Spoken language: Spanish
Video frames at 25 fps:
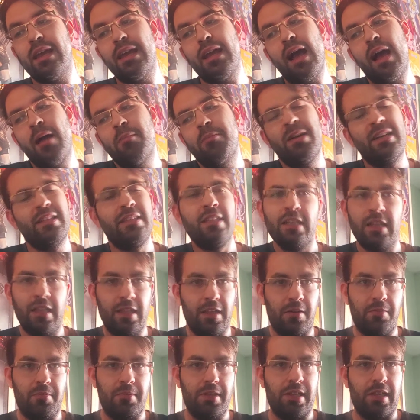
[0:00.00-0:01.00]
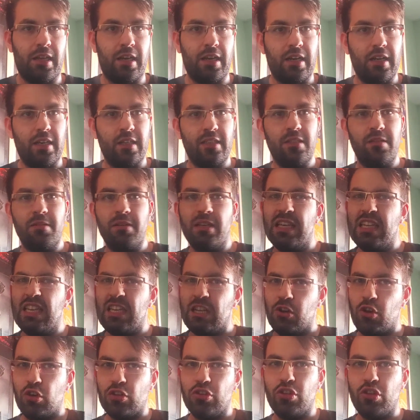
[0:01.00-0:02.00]
a partir del viernes
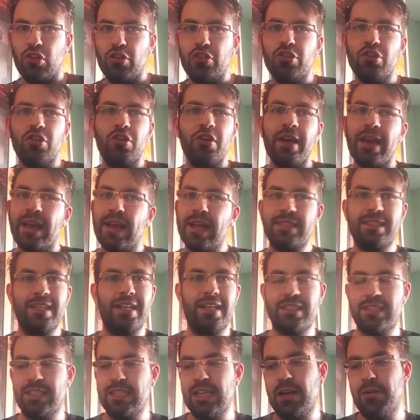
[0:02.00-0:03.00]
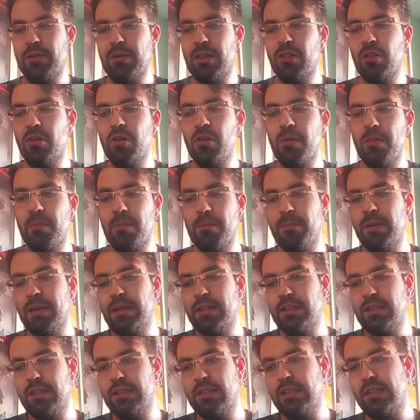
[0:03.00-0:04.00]
y lo tocho es el sábado
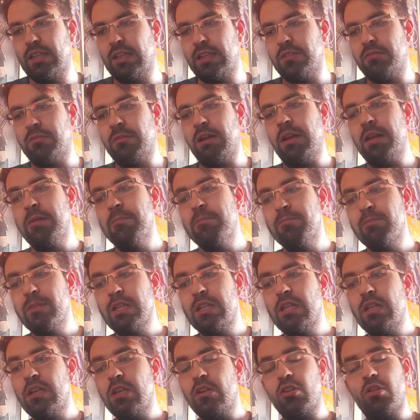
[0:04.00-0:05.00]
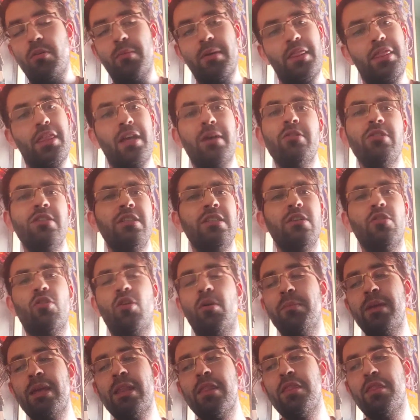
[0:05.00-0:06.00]
23, ¿vale? Comenzamos,
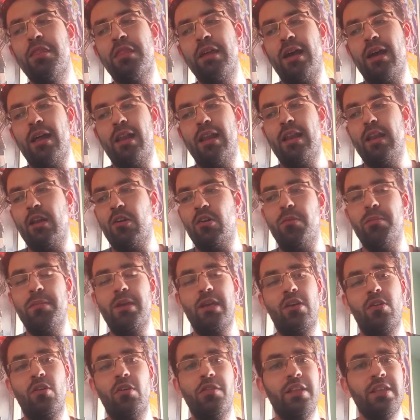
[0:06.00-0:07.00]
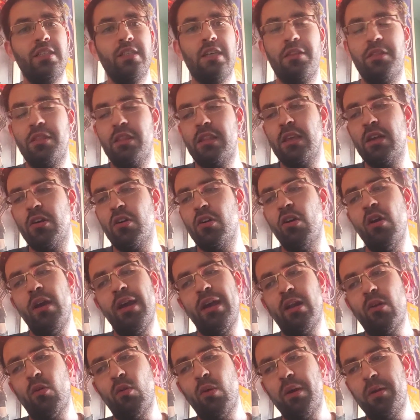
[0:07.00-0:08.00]
comienza la Comic Con de San Diego
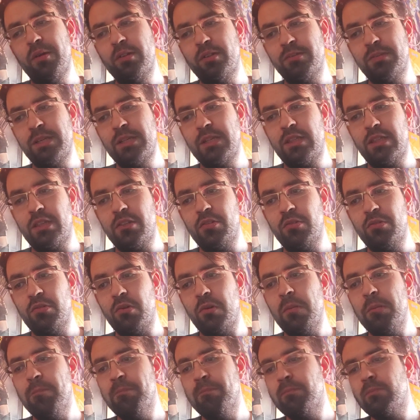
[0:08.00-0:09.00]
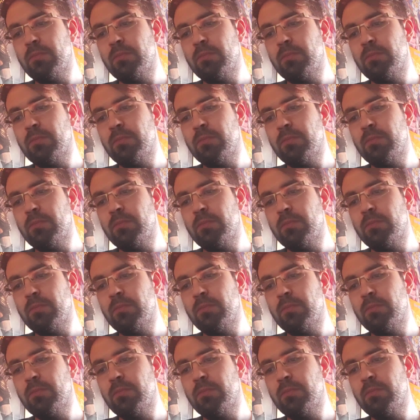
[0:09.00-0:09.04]
el jueves 21,